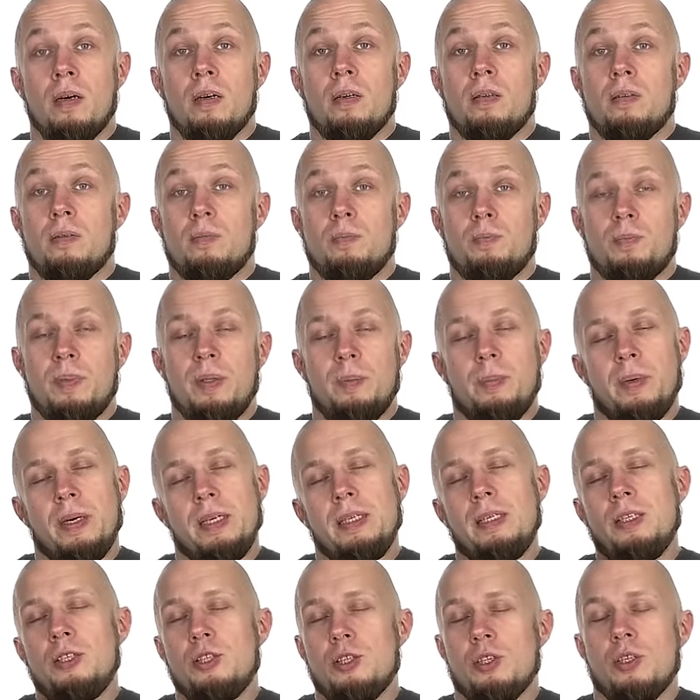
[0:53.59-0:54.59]
Э, да
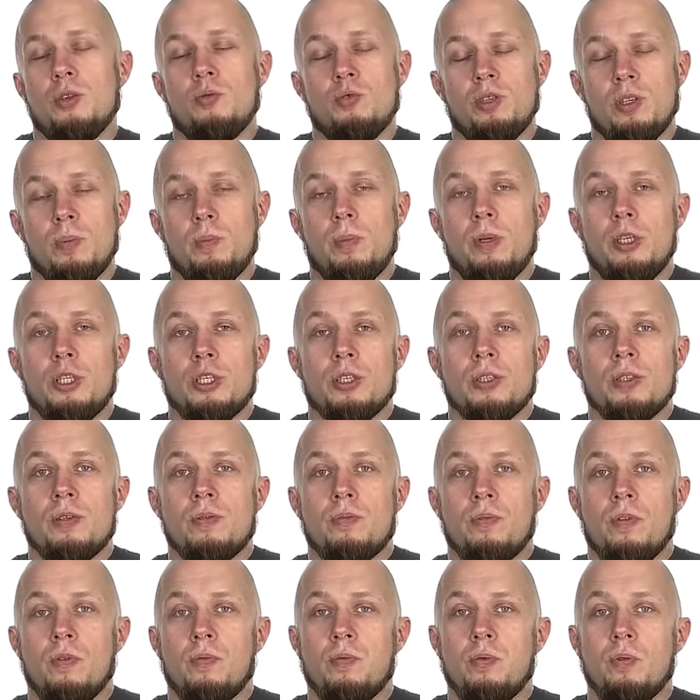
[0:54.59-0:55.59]
практически уже
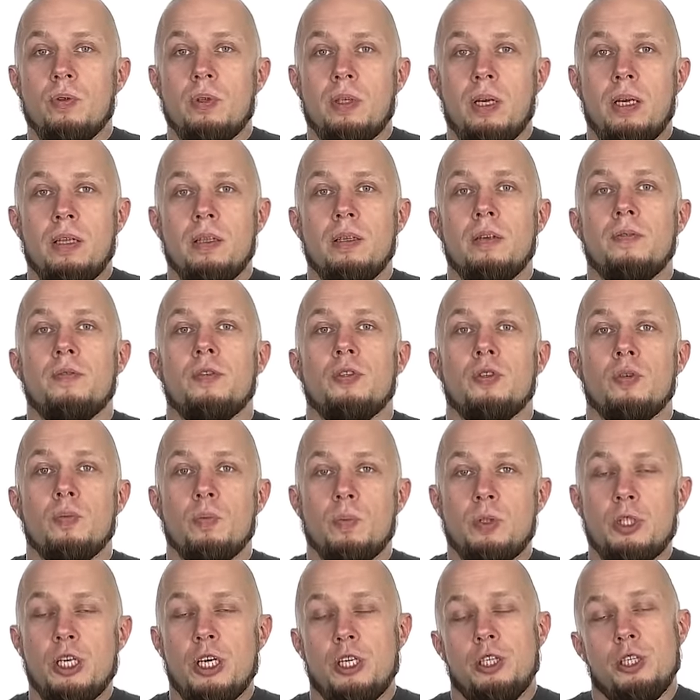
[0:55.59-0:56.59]
большинство фултангов все
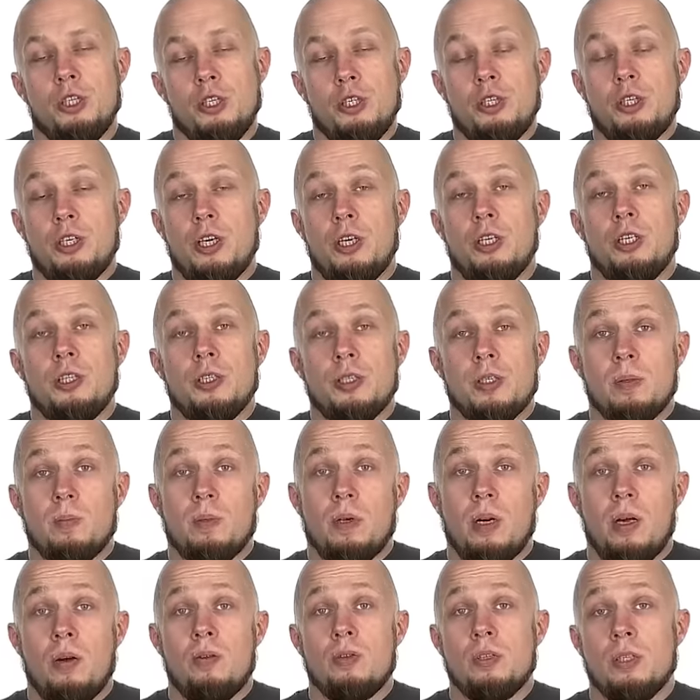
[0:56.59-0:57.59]
чаще и чаще
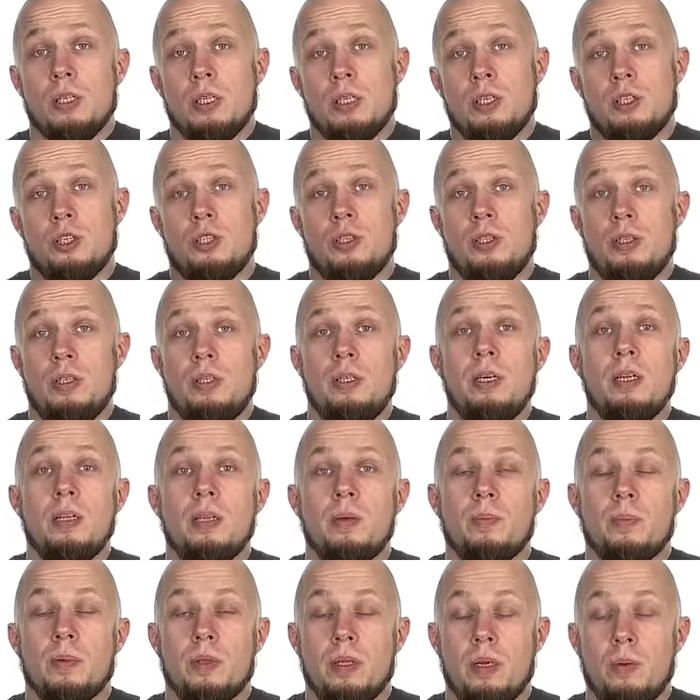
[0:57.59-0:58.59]
собираются на
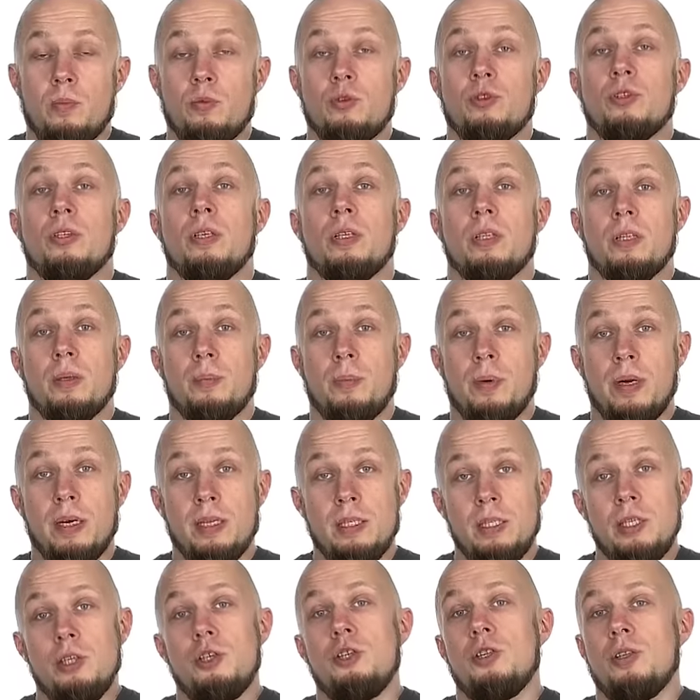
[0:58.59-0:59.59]
G10, потому что это
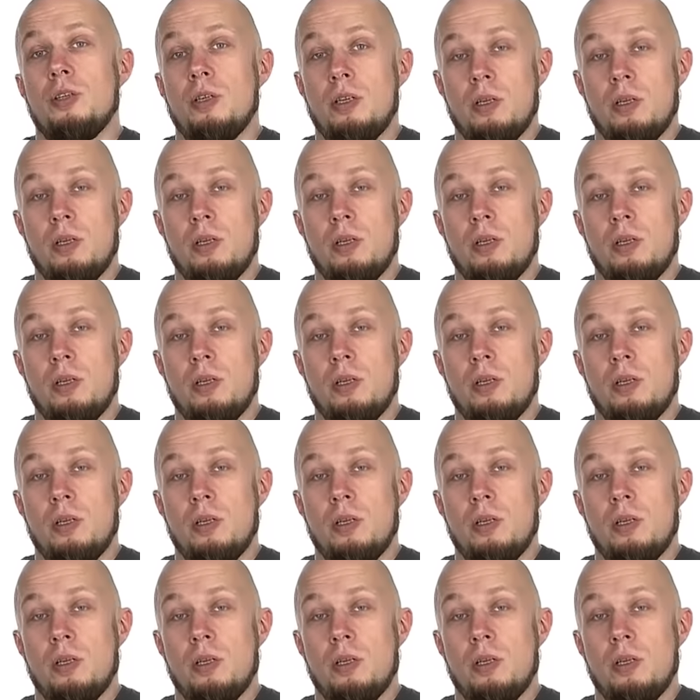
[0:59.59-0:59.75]
практично,